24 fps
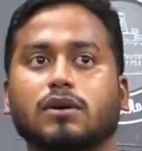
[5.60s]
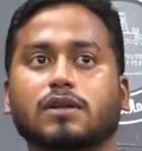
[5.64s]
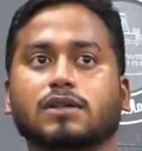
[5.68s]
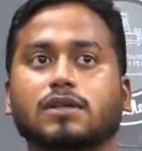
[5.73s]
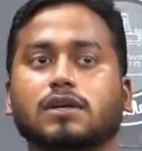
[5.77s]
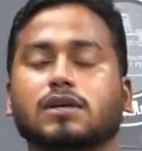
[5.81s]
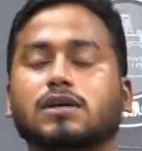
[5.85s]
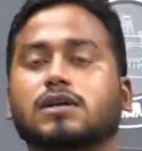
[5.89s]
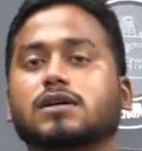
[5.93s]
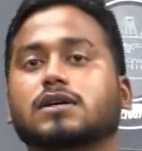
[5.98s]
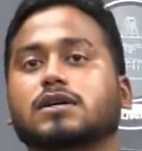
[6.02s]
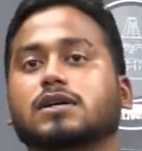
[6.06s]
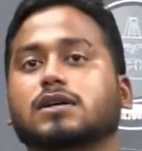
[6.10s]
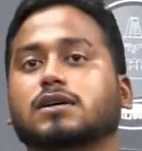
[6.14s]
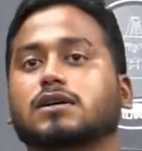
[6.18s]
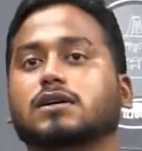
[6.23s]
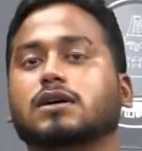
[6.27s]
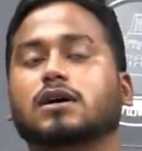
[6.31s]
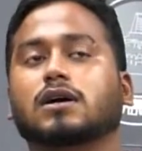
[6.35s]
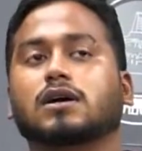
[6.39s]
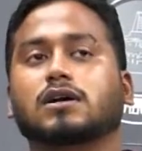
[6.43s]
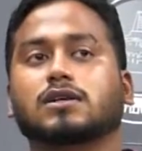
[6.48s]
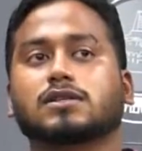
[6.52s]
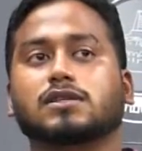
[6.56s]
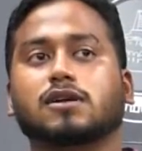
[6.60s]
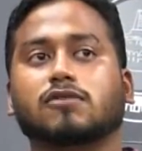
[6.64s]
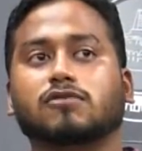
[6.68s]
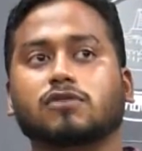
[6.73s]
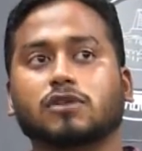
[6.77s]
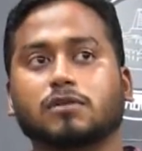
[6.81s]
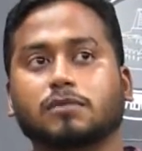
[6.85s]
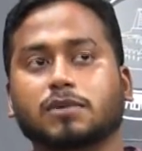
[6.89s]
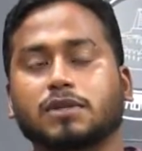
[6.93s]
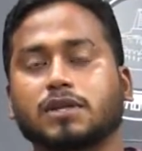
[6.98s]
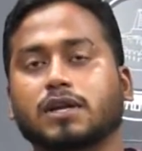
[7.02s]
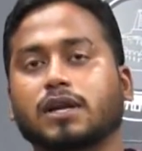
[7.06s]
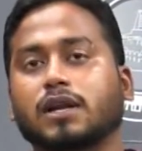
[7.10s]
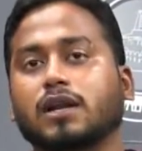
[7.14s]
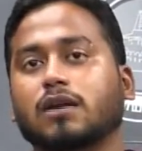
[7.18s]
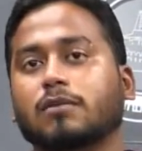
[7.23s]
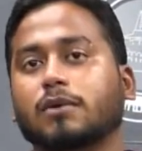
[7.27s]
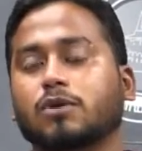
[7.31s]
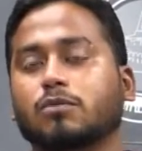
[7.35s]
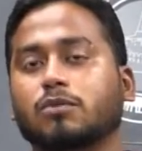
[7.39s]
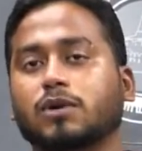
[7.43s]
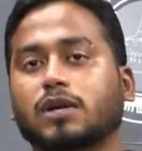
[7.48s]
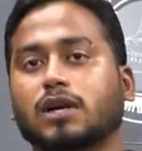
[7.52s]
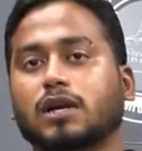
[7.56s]
அவங்ககிட்ட சாஃப்ட்வேர் பற்றின எல்லாமே
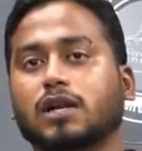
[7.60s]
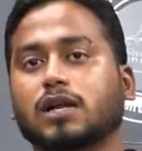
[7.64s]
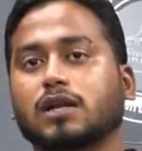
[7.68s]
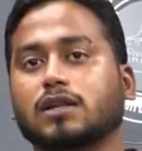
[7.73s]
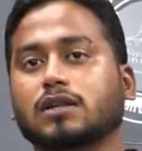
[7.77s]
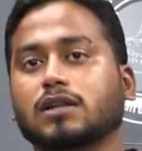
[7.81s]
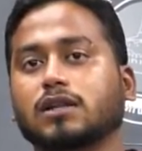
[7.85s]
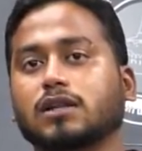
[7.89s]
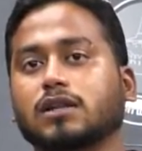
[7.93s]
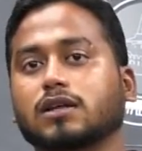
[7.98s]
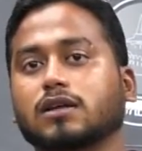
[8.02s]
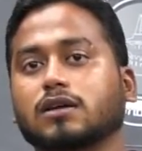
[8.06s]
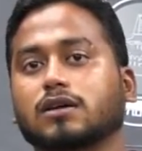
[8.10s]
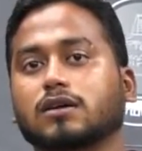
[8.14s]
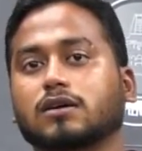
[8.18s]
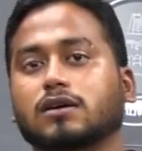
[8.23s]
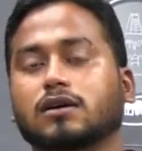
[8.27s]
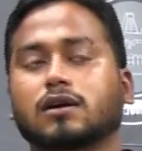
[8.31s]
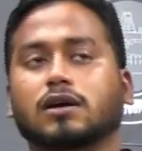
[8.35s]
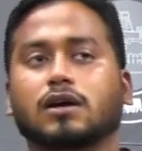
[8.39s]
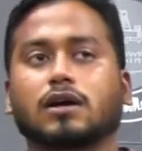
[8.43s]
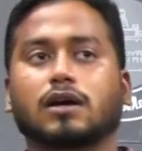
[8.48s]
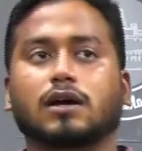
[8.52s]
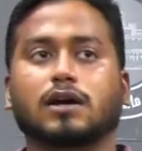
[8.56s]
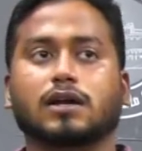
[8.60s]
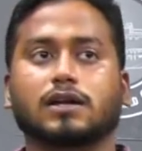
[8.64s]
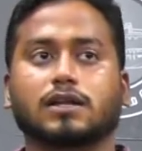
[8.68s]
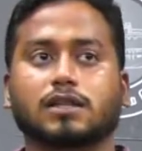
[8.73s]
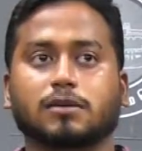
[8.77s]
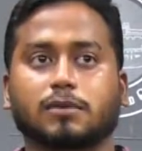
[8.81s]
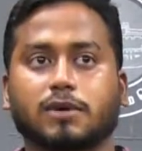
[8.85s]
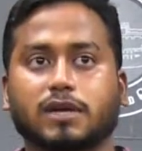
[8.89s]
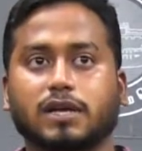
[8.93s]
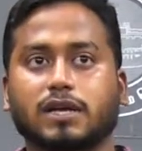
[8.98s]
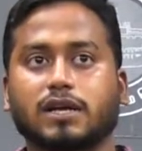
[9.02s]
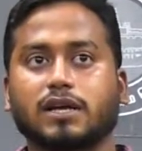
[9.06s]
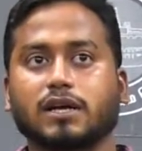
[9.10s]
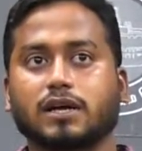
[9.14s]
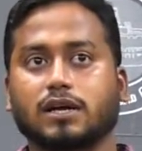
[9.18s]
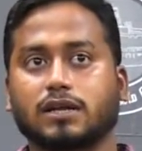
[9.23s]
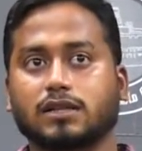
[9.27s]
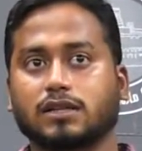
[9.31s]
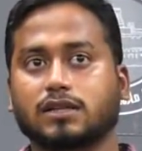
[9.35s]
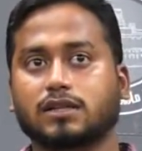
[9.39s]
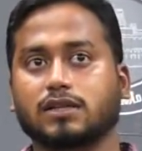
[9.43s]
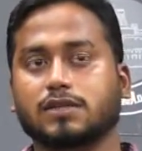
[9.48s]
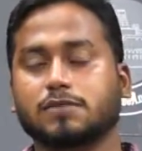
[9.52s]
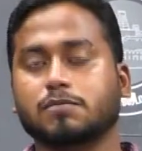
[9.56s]
ரொம்ப நல்லா இருந்தது இந்த மாதிரி
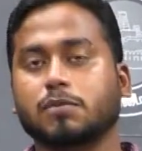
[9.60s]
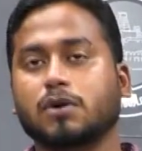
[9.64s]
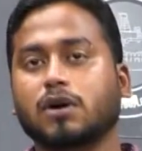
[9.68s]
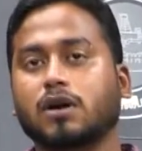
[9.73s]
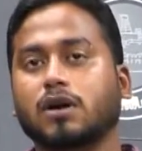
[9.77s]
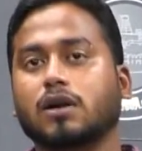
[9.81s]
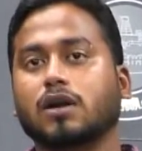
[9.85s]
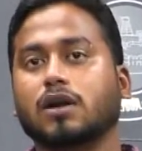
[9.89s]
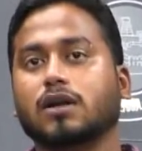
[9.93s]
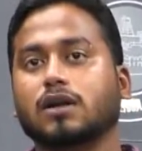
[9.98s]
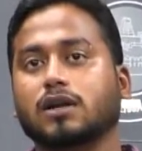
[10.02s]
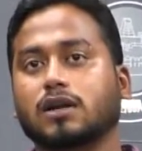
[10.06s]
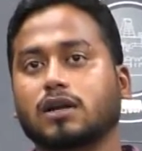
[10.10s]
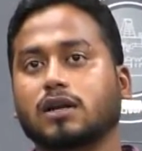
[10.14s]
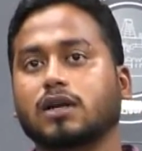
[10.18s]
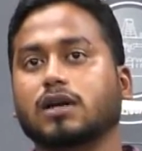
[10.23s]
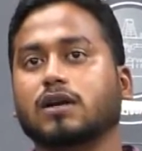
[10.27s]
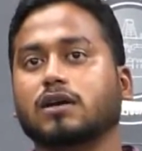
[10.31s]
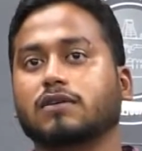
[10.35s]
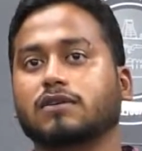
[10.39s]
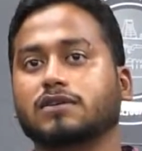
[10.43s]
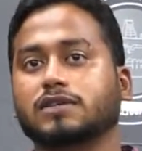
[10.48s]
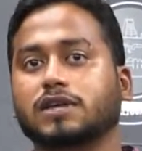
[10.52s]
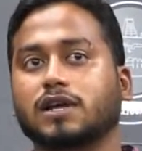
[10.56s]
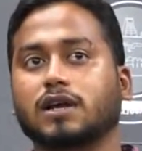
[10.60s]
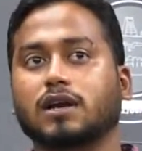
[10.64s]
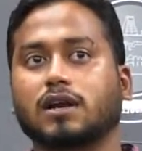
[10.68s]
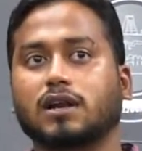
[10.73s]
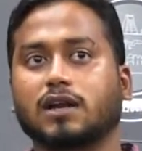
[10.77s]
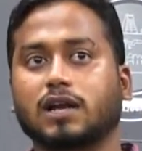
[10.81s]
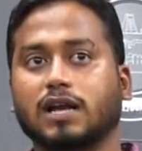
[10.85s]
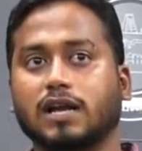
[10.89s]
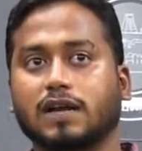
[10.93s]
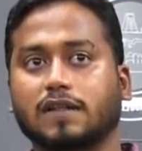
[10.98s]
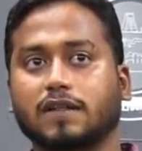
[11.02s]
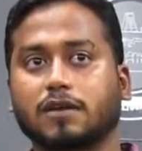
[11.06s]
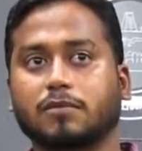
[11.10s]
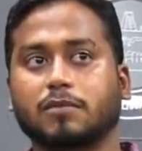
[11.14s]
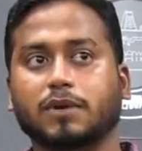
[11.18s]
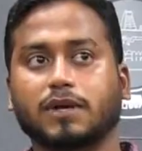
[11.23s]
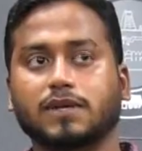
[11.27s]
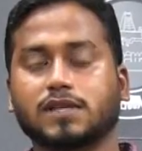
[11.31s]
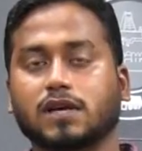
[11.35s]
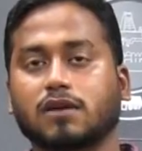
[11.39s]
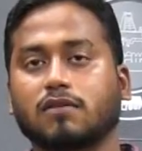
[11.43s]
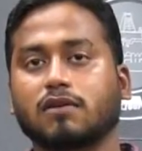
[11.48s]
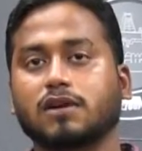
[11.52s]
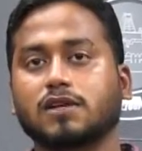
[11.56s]
அந்தந்த ஸ்பாட்டில் என்னென்ன விஷயங்கள்லாம் கேதர் பண்ணி
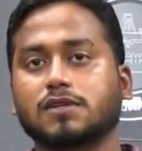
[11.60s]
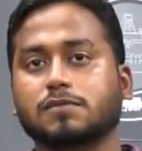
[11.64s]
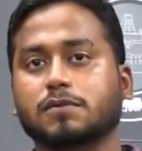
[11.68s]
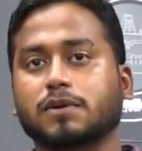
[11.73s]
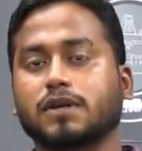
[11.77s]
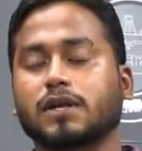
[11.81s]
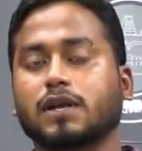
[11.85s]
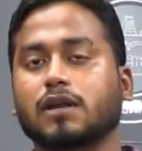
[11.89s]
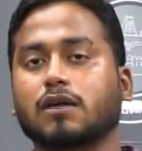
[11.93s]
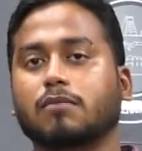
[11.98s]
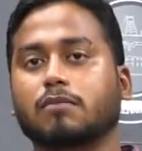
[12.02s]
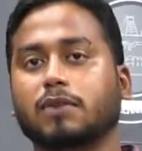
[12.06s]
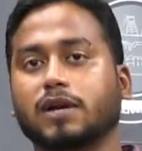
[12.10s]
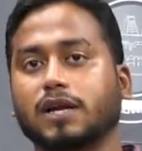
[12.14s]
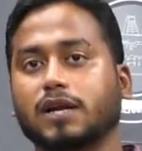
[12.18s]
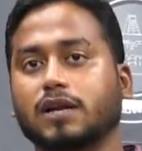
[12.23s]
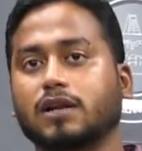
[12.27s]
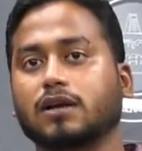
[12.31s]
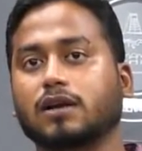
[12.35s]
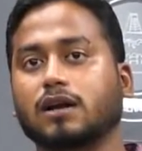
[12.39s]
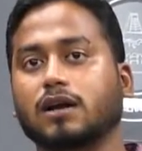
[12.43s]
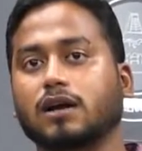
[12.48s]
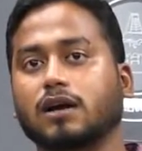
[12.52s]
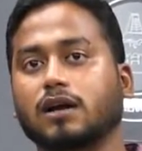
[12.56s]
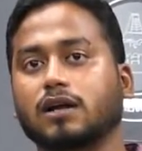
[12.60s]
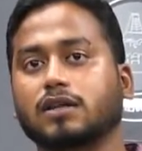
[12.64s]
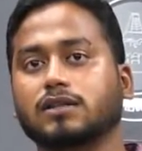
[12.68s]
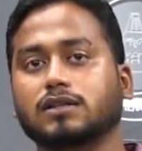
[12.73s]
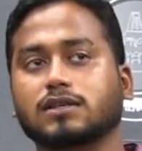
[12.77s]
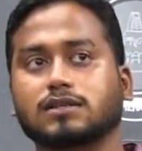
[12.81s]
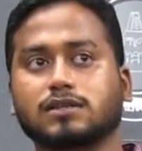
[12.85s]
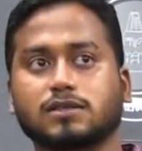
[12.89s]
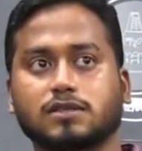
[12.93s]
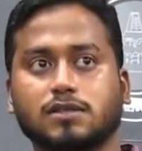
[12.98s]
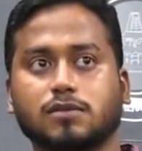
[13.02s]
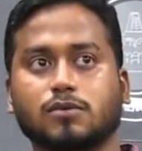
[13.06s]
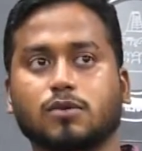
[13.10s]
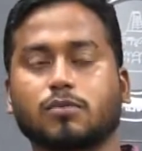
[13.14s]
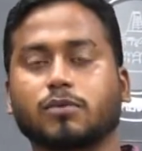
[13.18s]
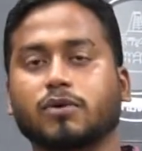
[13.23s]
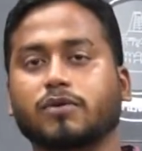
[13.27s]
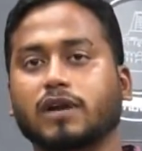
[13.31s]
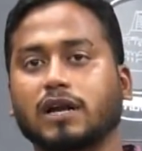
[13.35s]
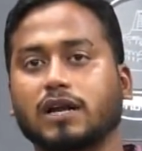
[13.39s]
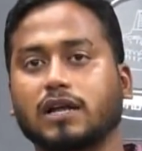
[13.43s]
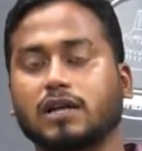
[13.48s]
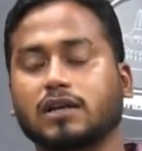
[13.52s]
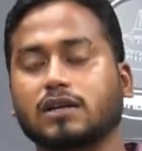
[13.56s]
சர்வலைன்ஸ் பண்ணி எல்லாம் பண்ணிகிட்ருக்காங்க இருக்கிறாங்க இந்த சிஸ்டம் ரொம்ப
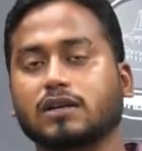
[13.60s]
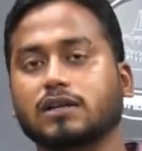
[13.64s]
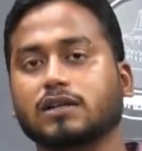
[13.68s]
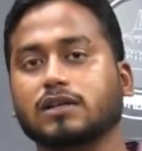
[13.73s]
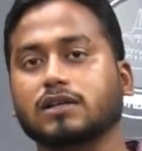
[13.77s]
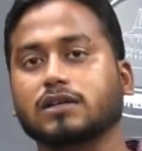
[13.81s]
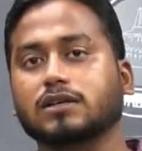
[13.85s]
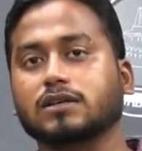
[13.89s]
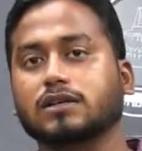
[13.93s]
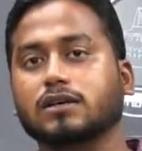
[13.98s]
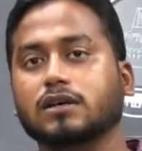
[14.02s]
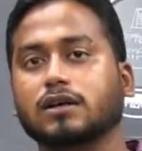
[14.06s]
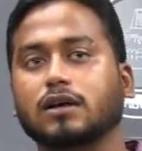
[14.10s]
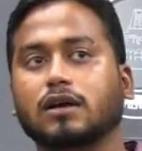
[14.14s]
நல்லா இருக்குது